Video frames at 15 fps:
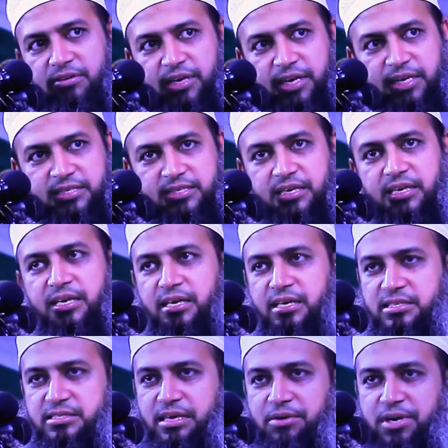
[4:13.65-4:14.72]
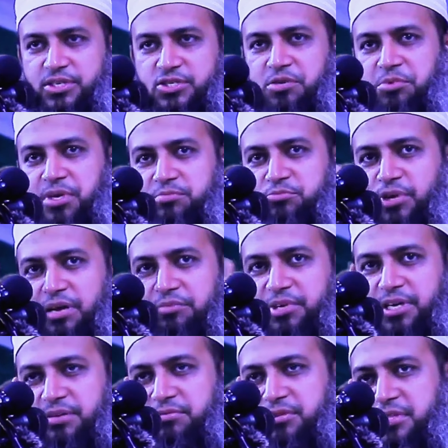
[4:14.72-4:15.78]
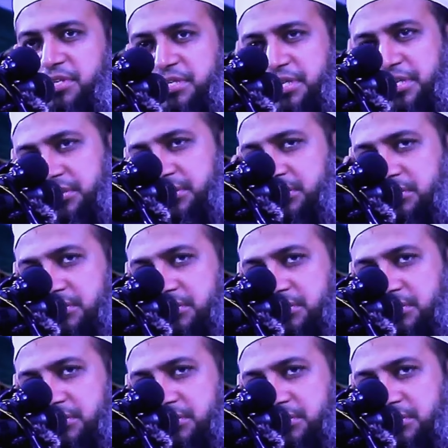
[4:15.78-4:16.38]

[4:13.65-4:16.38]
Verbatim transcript: লেগে গেছে যাওয়ার সময় বুড়া মিয়া বলতেছেন